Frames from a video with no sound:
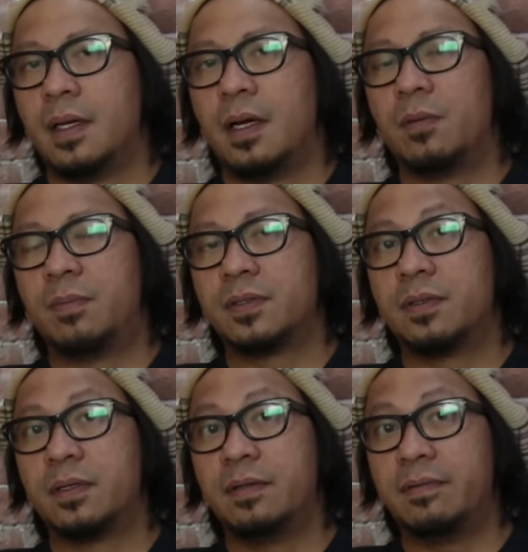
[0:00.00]
Ako po si
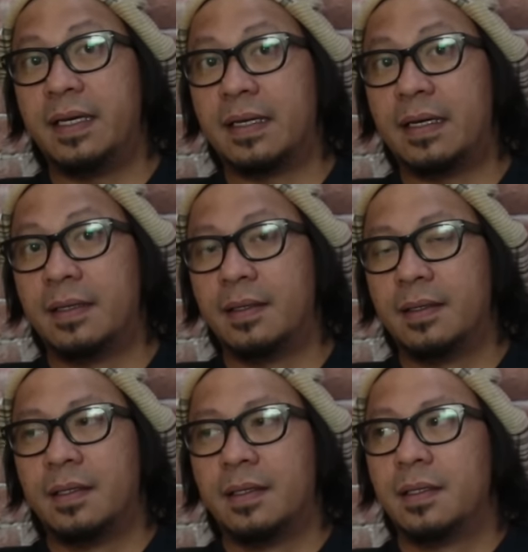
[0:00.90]
Lord De Vera.
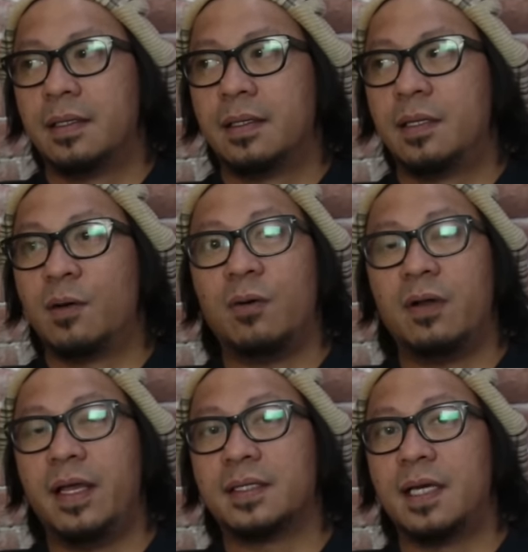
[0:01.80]

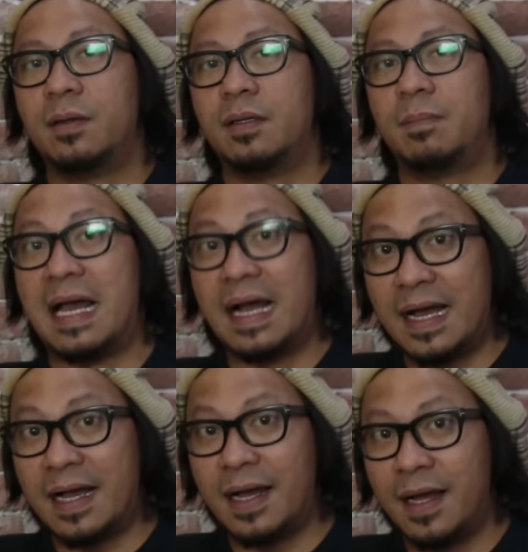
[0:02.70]
Nangongolekta ako ng
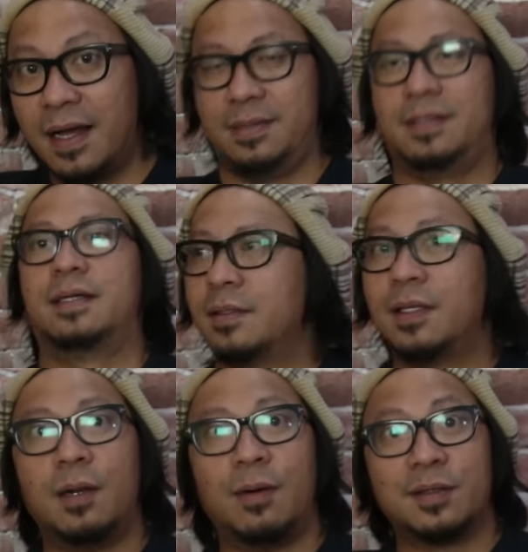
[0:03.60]
plaka.
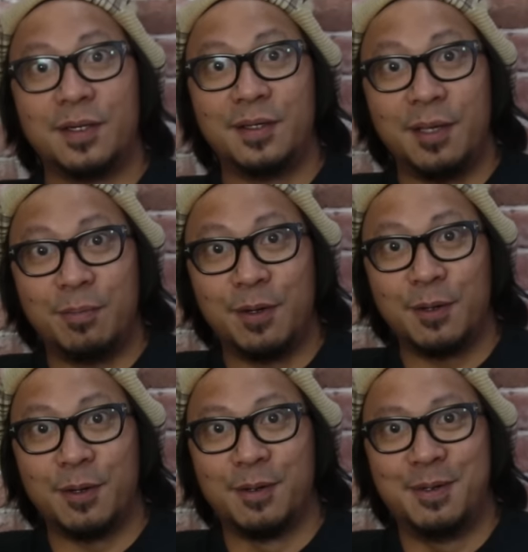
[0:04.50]
Dalawa turntable
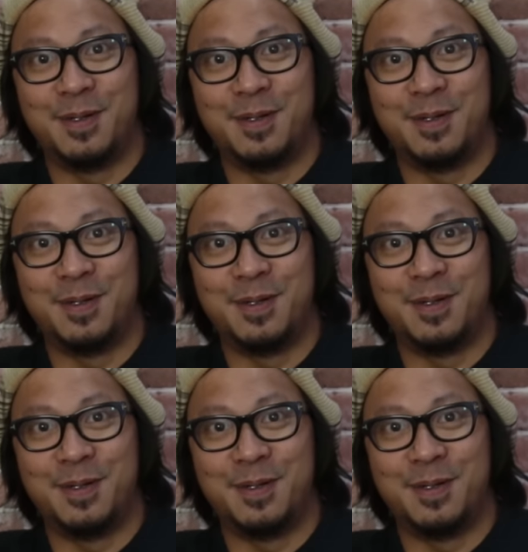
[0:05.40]
ko.